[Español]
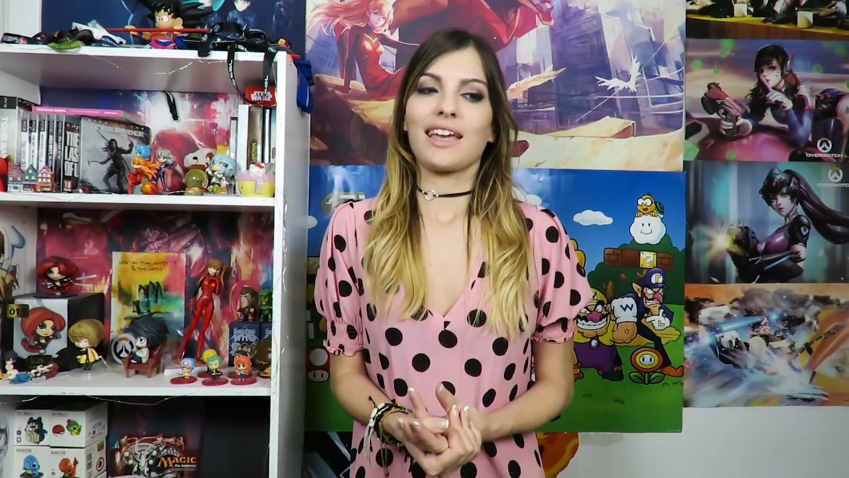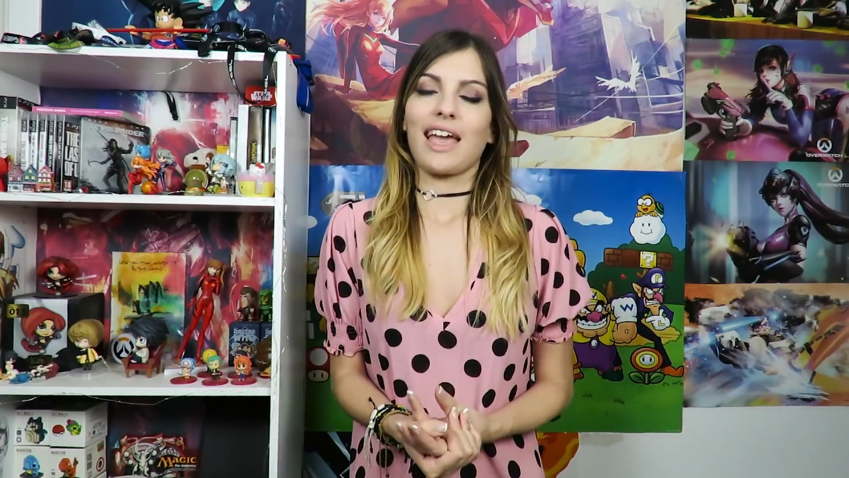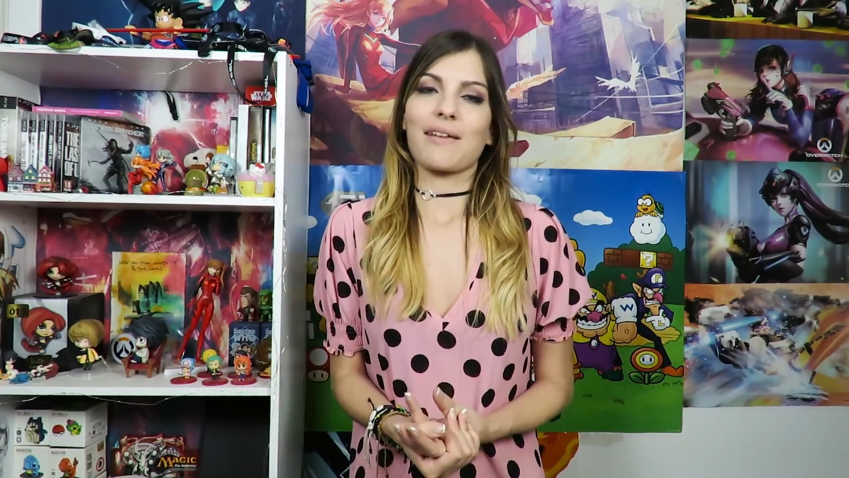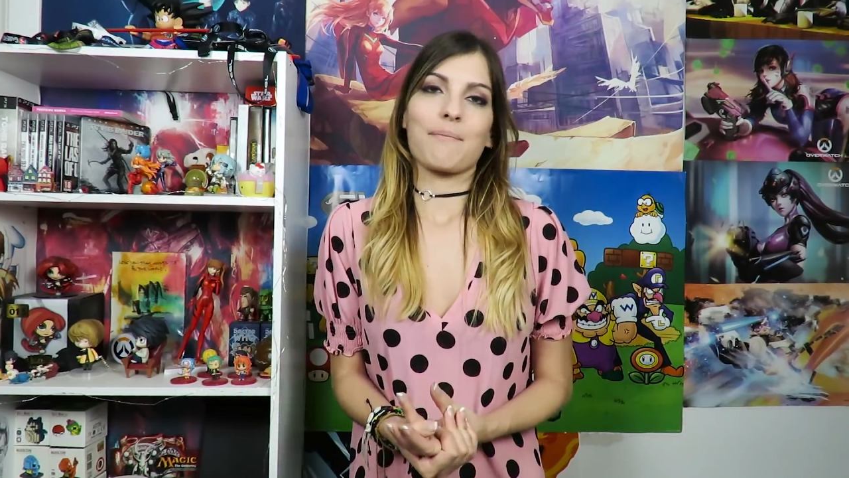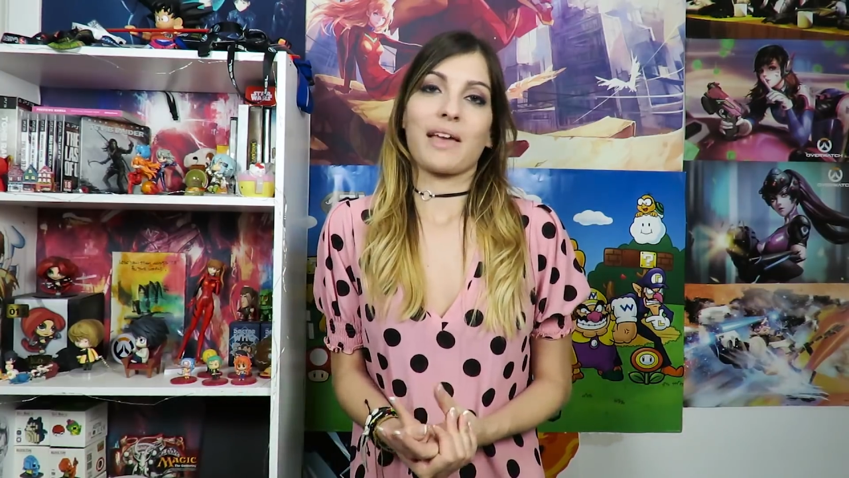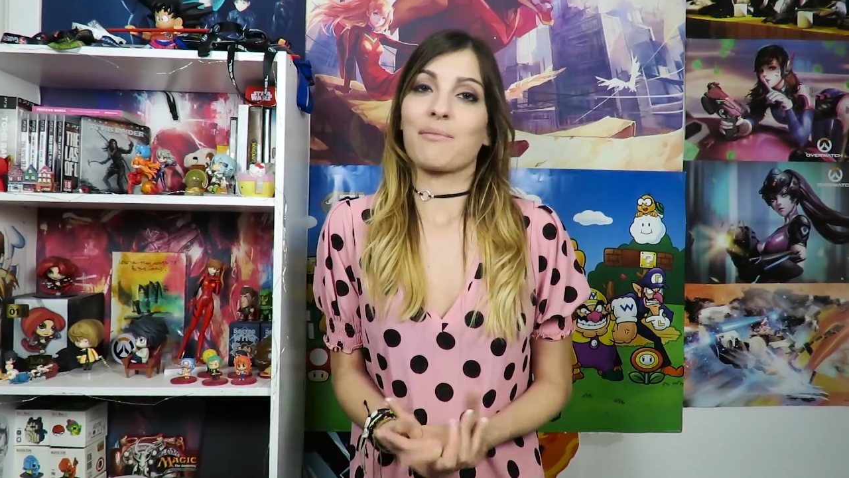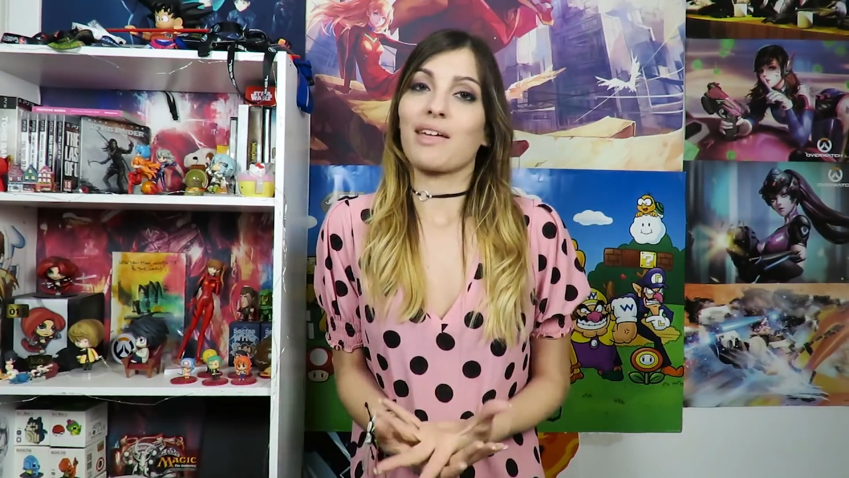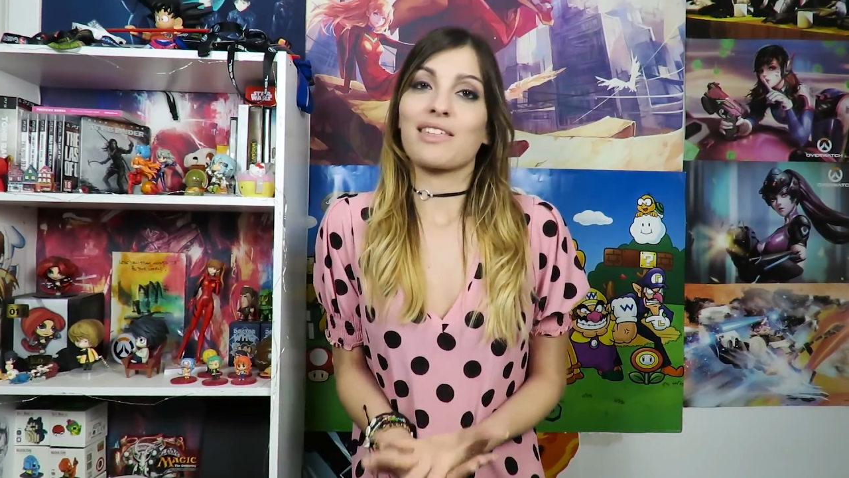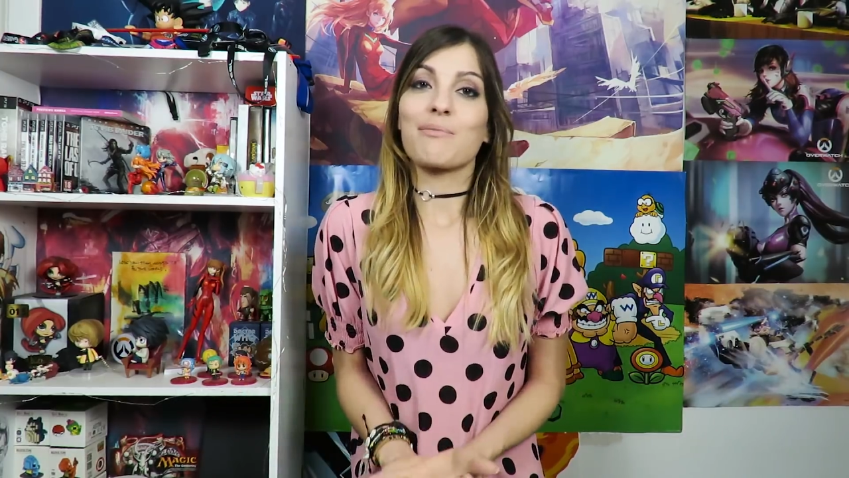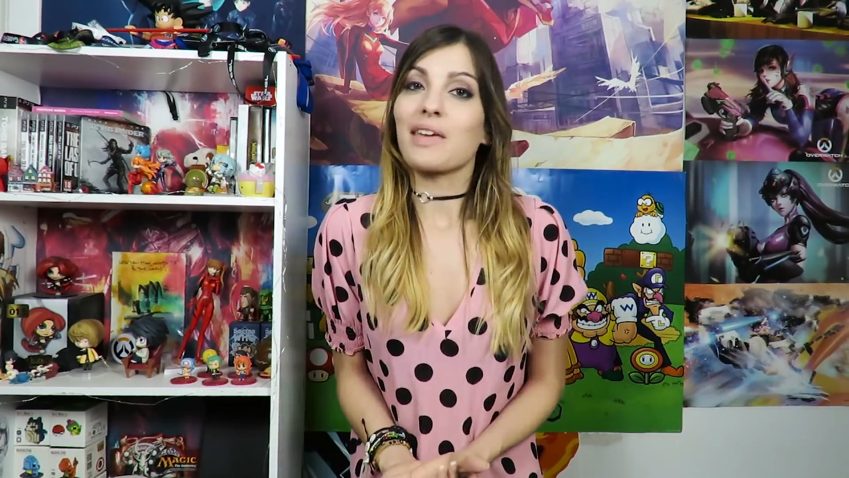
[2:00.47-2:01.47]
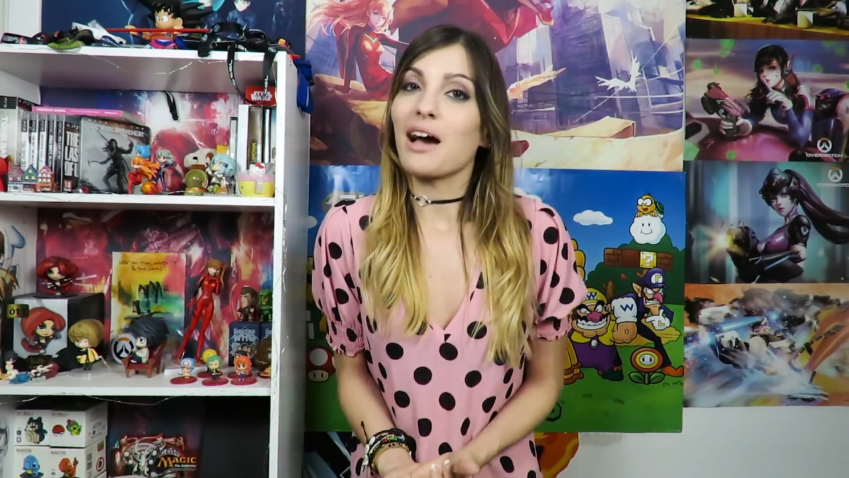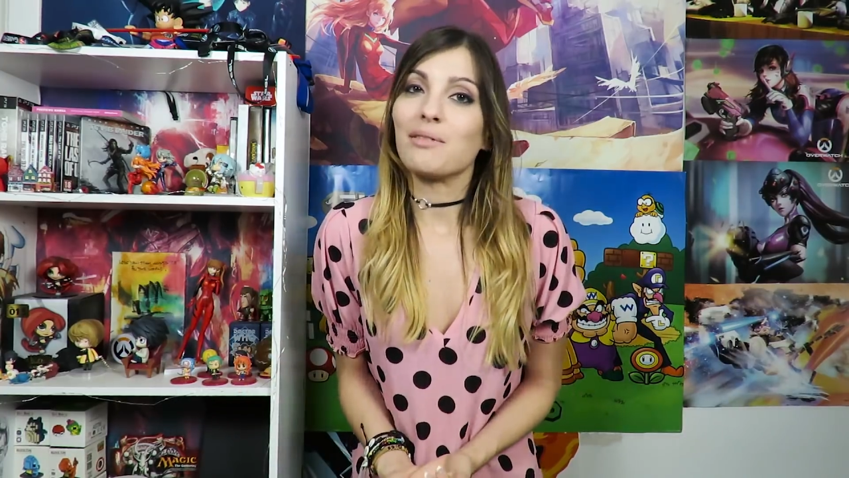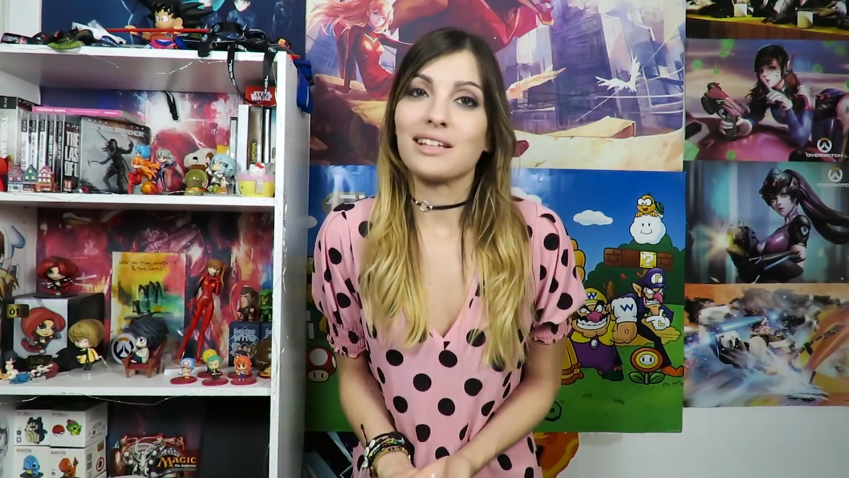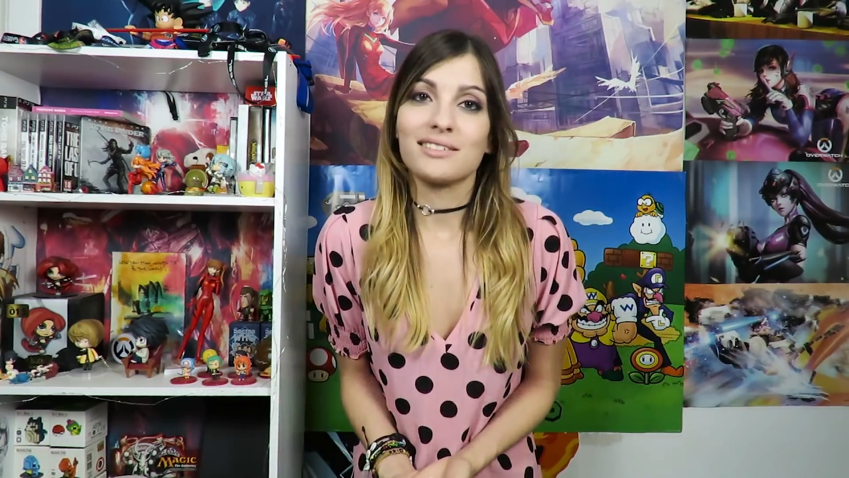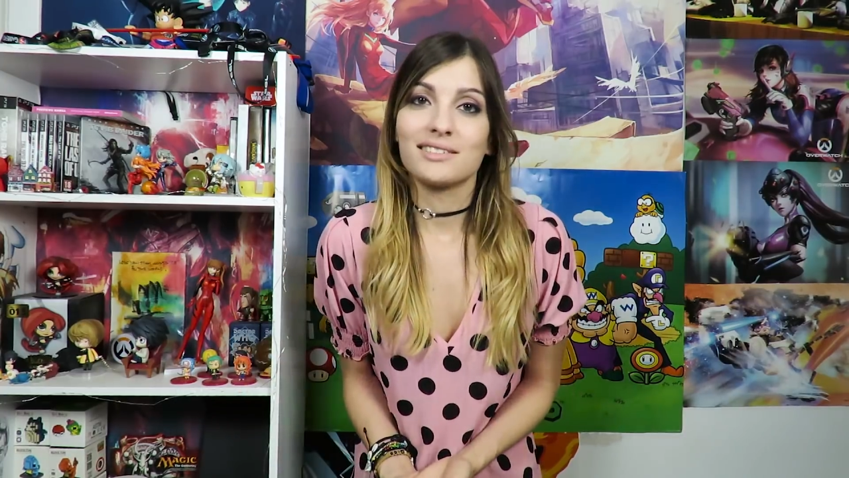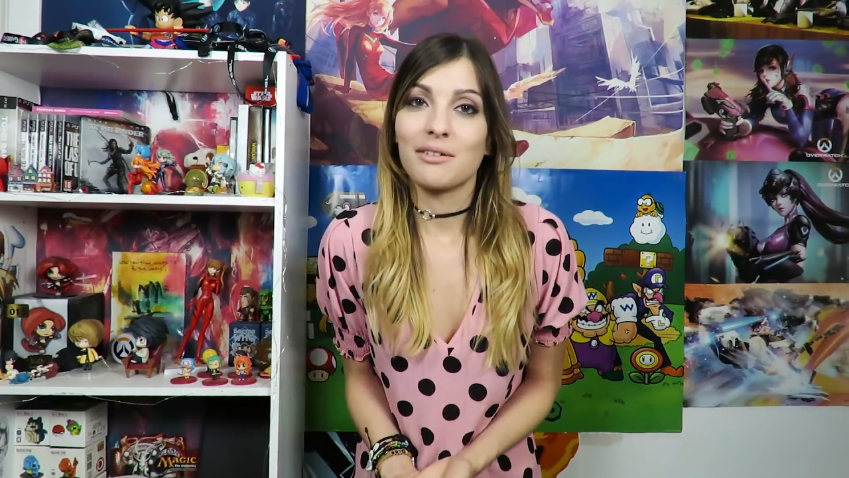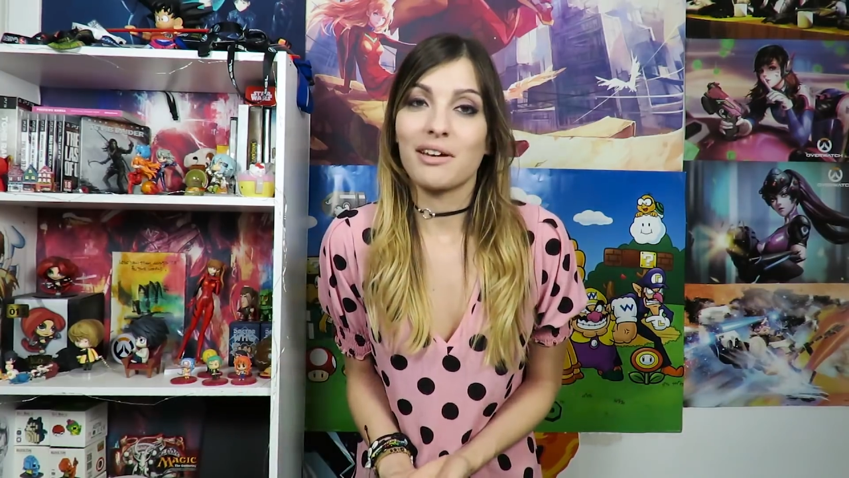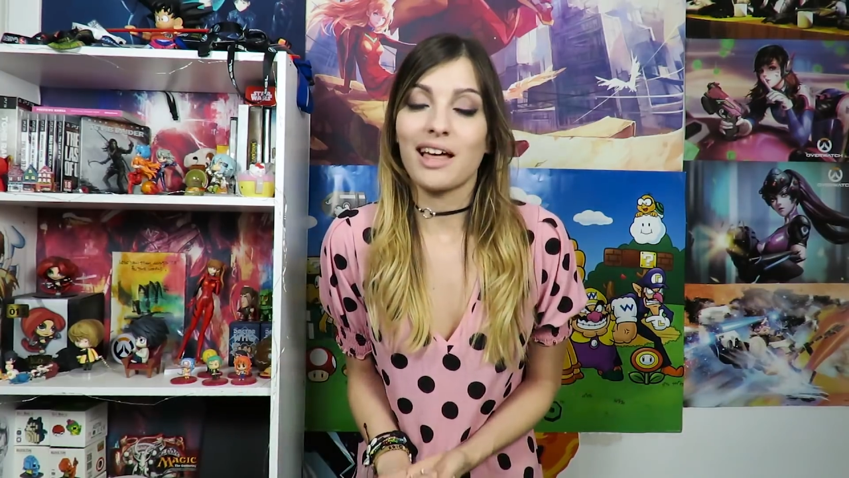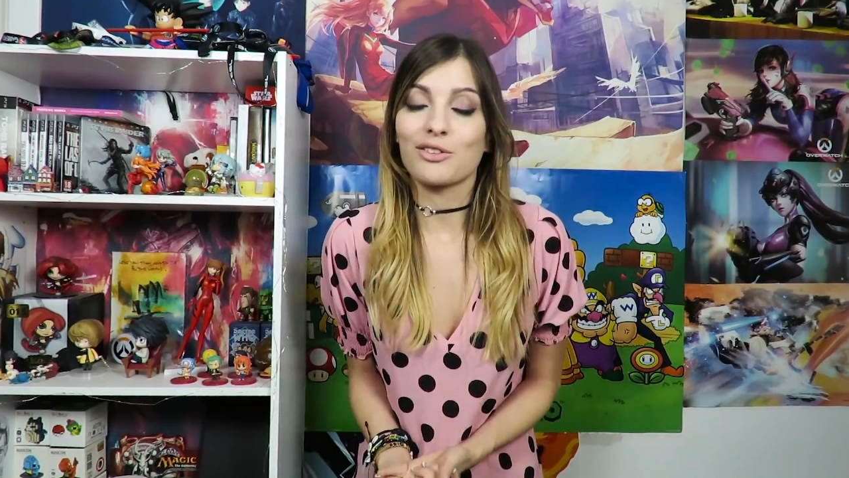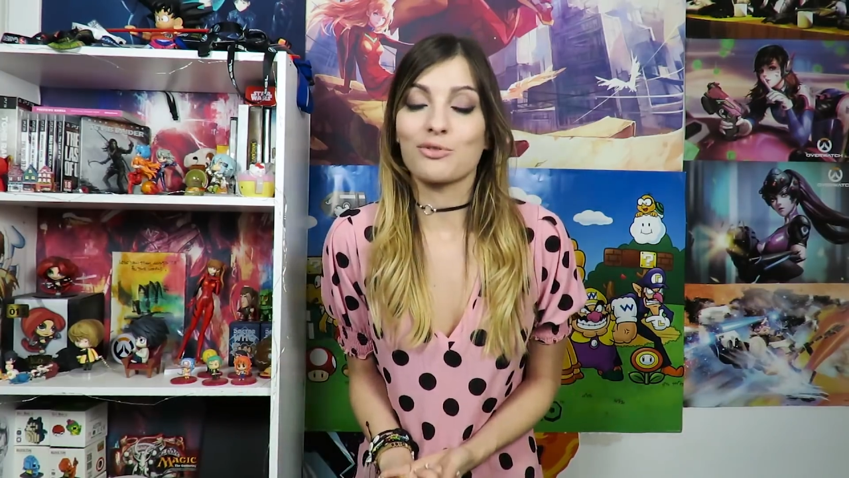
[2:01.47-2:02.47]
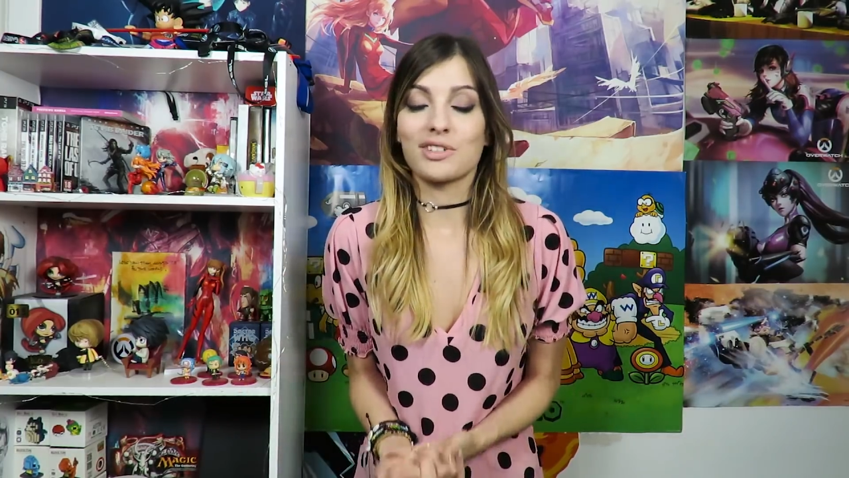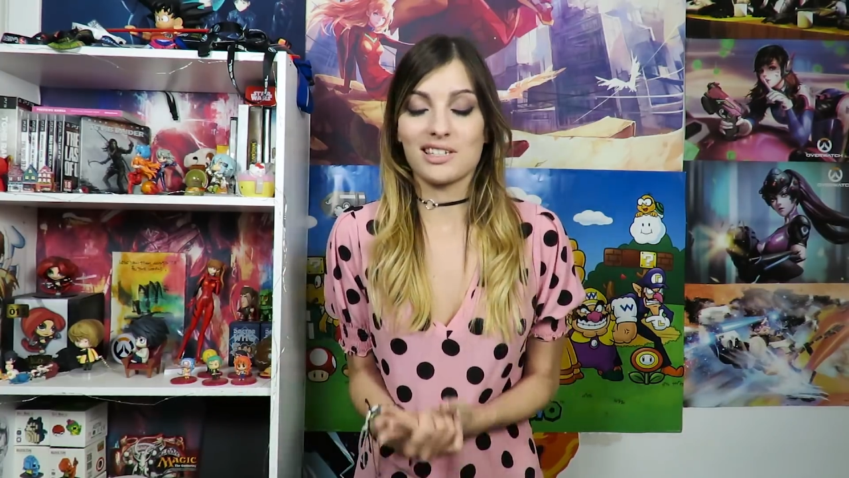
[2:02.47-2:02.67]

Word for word: que, me hace inviable, de verdad,